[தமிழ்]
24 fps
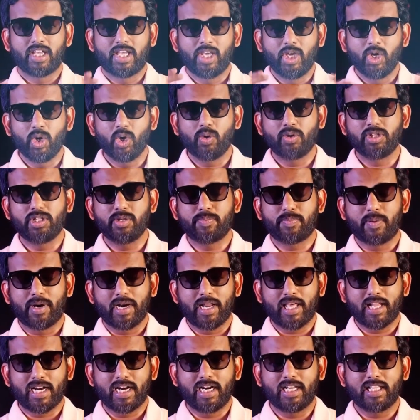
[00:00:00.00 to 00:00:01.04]
ஹீரோ வந்து
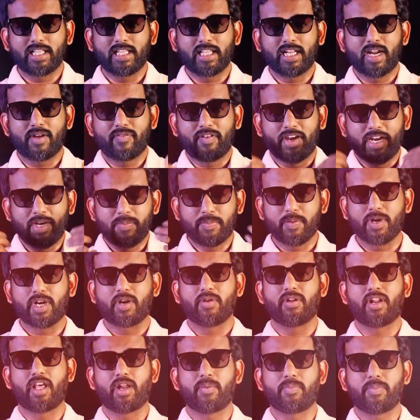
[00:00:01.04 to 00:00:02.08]
பண்ணையார்களுக்கு எதிராக ஃபைட்
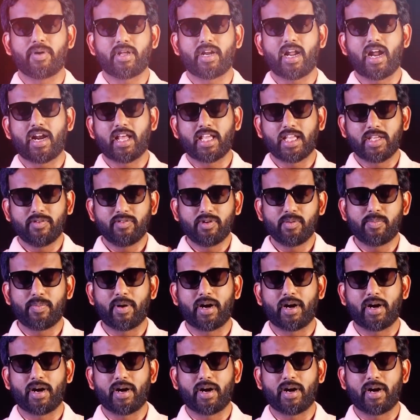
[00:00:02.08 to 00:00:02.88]
பண்ணுறவராக இருப்பார் ஆனால் இவர்